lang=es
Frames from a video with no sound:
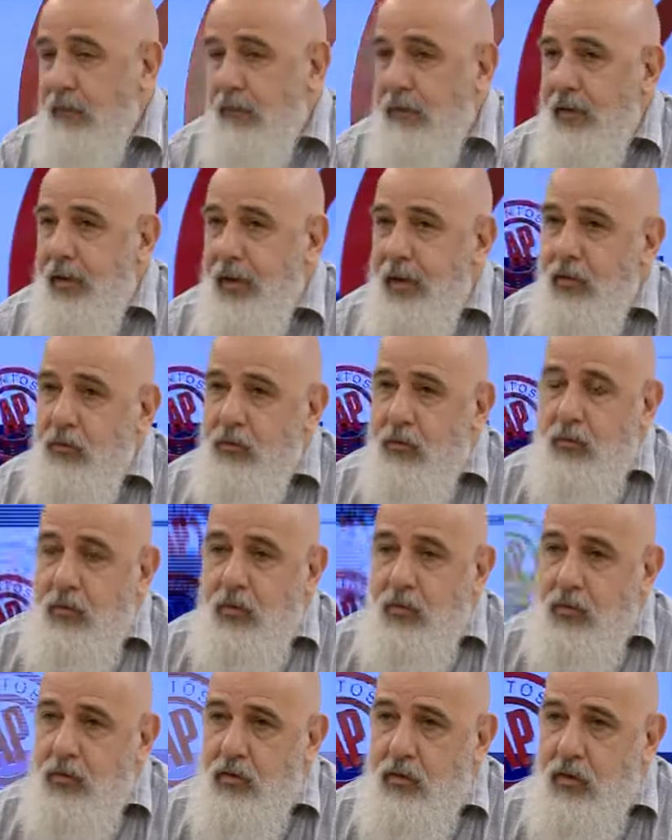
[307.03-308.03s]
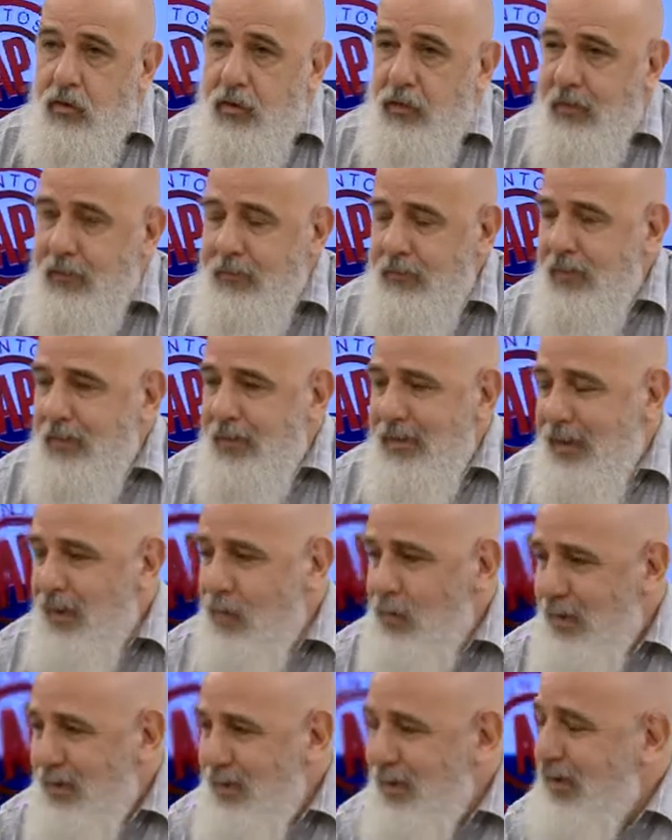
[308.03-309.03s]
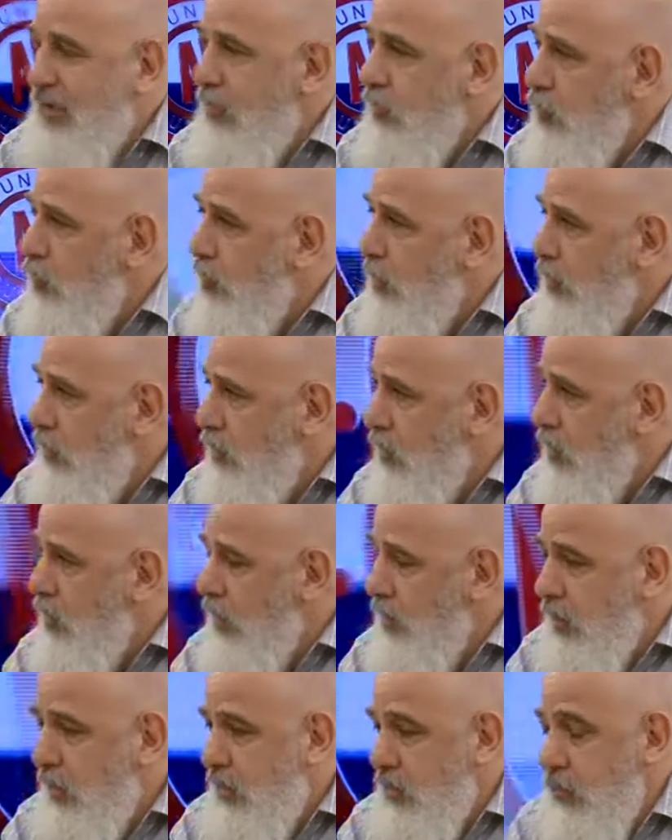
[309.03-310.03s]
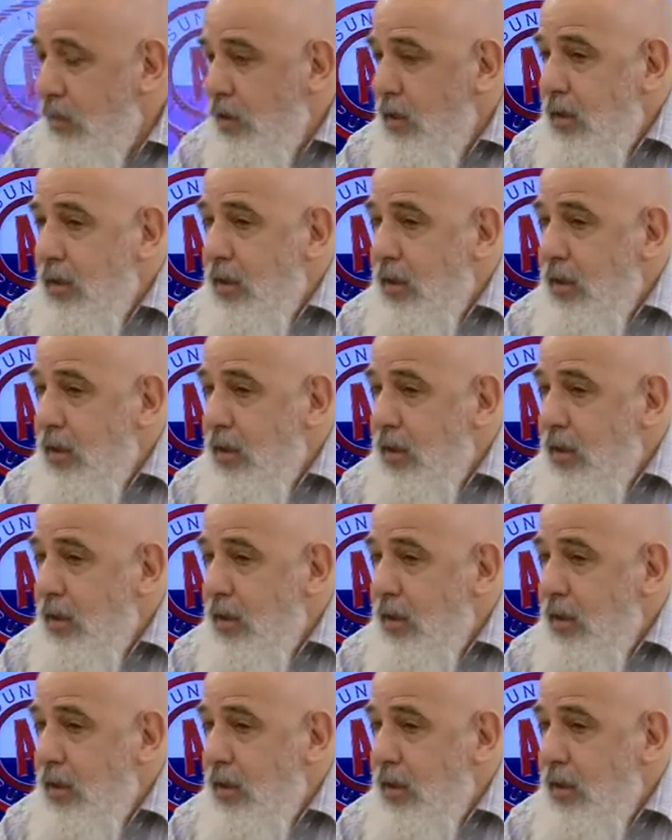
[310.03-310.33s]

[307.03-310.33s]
de los opositores en cualquiera de sus versiones.